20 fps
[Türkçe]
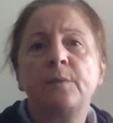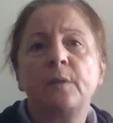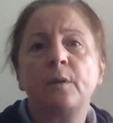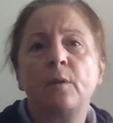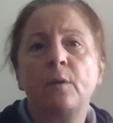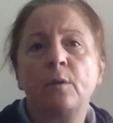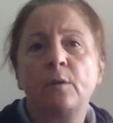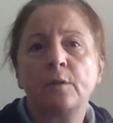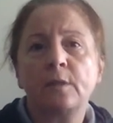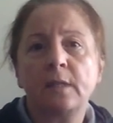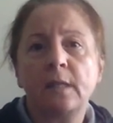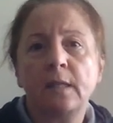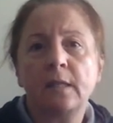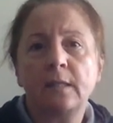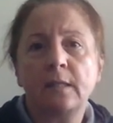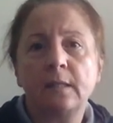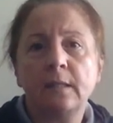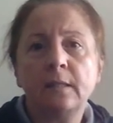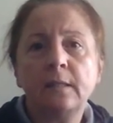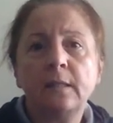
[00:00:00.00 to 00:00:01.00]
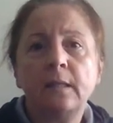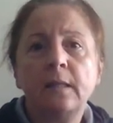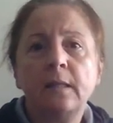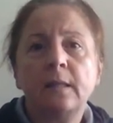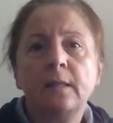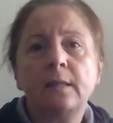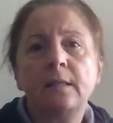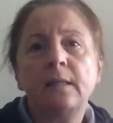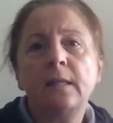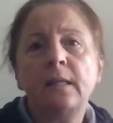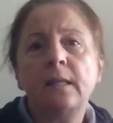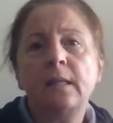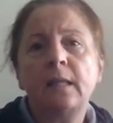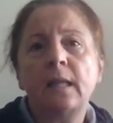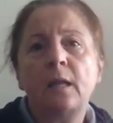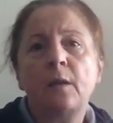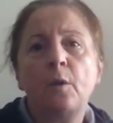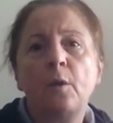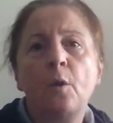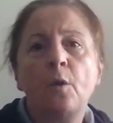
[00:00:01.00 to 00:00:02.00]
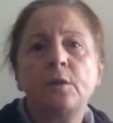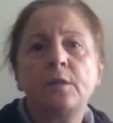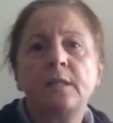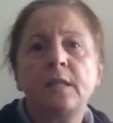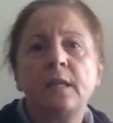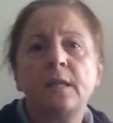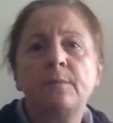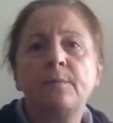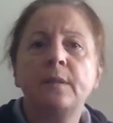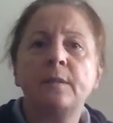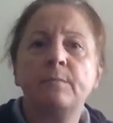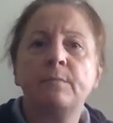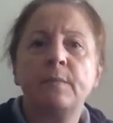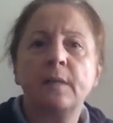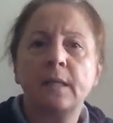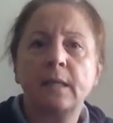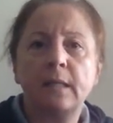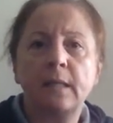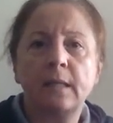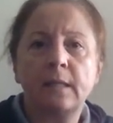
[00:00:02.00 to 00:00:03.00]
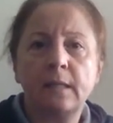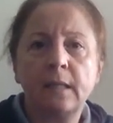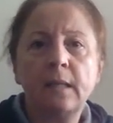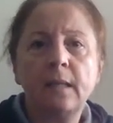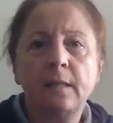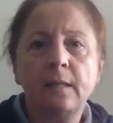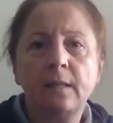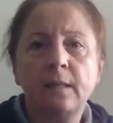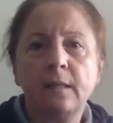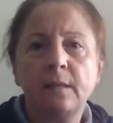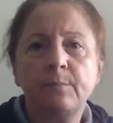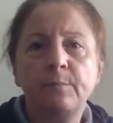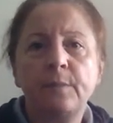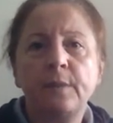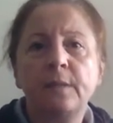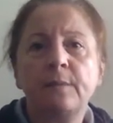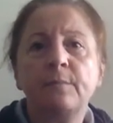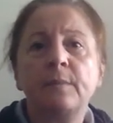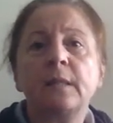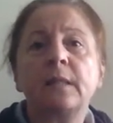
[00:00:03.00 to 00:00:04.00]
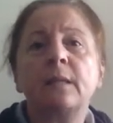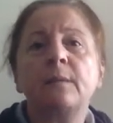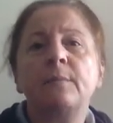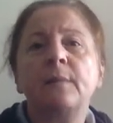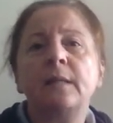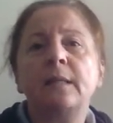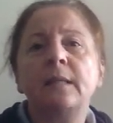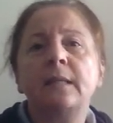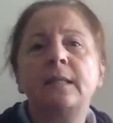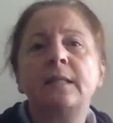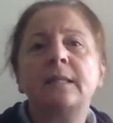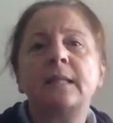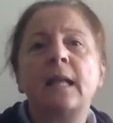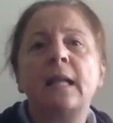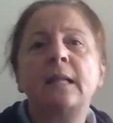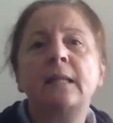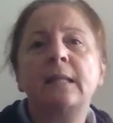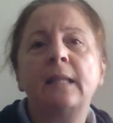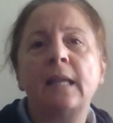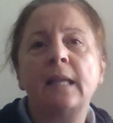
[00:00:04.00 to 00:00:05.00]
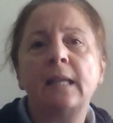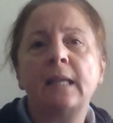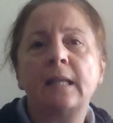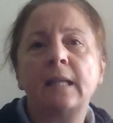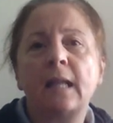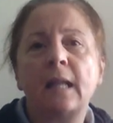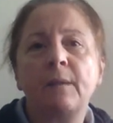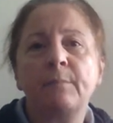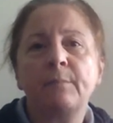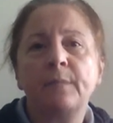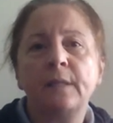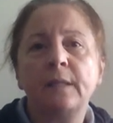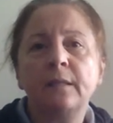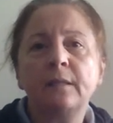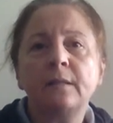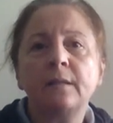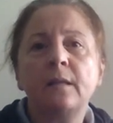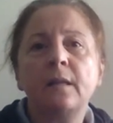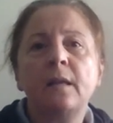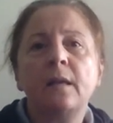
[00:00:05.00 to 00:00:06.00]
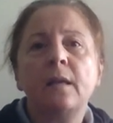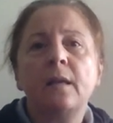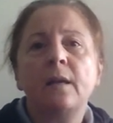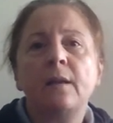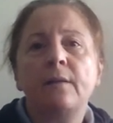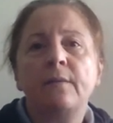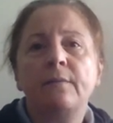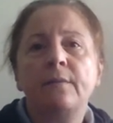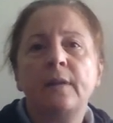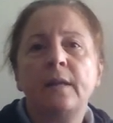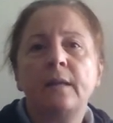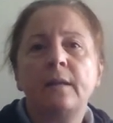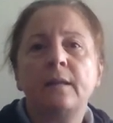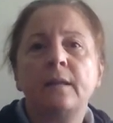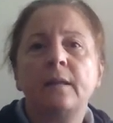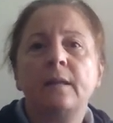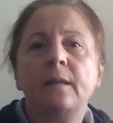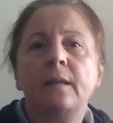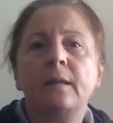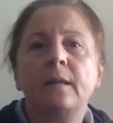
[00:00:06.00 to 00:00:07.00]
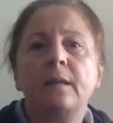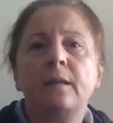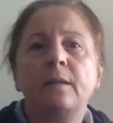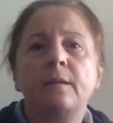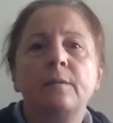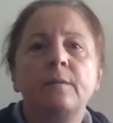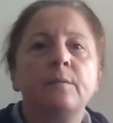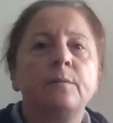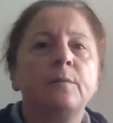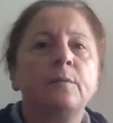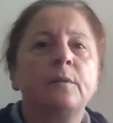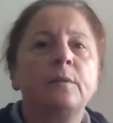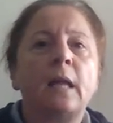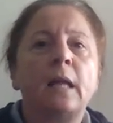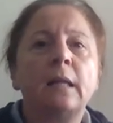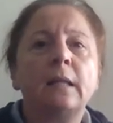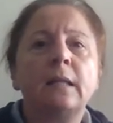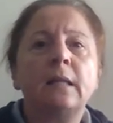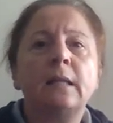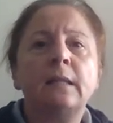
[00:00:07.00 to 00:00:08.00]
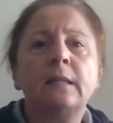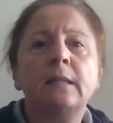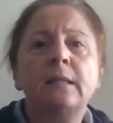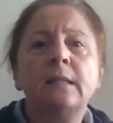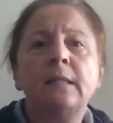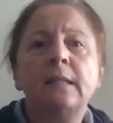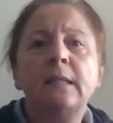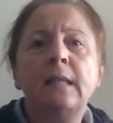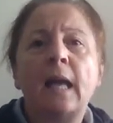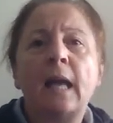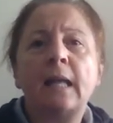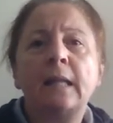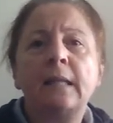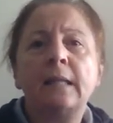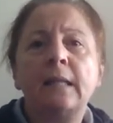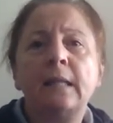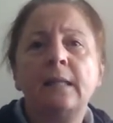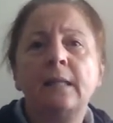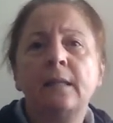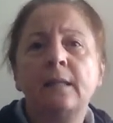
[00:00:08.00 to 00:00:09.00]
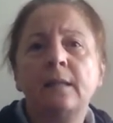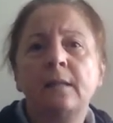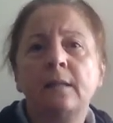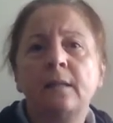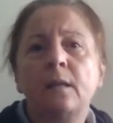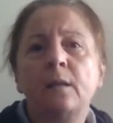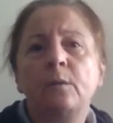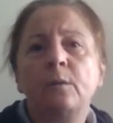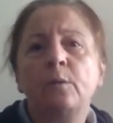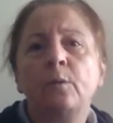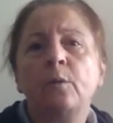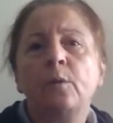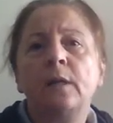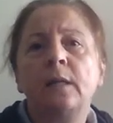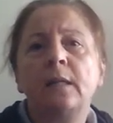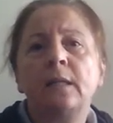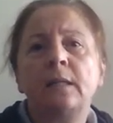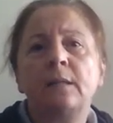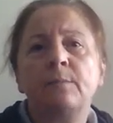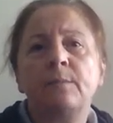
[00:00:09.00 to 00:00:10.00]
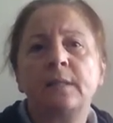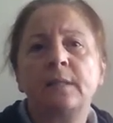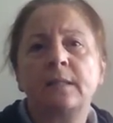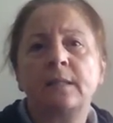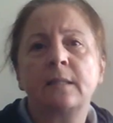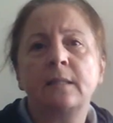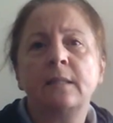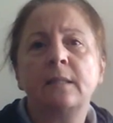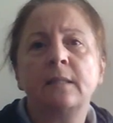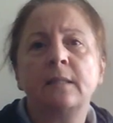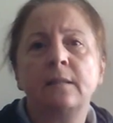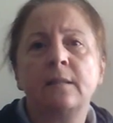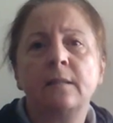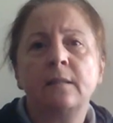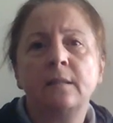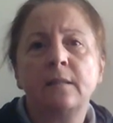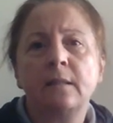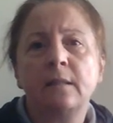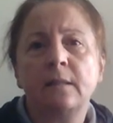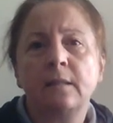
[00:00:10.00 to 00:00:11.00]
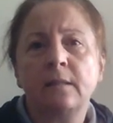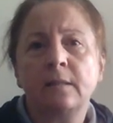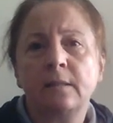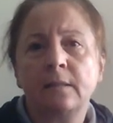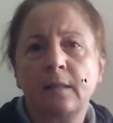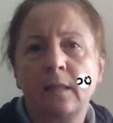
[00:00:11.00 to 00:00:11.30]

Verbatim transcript: bir ölçektir Richter ölçeği bir makine değildir, bir matematiksel denklemdir ve e, dalgaların genliğinin logaritmasını e,